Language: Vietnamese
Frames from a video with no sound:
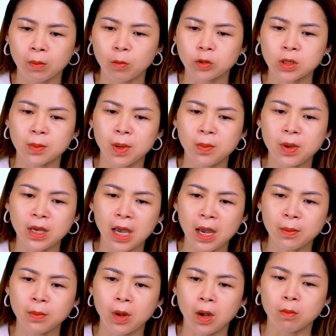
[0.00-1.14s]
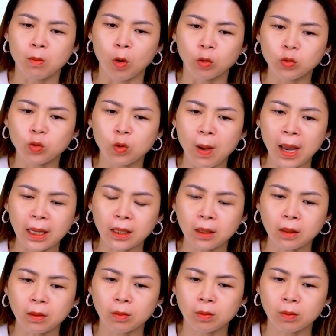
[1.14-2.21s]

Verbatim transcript: một trăm hai mươi gam. Bốn túi bánh,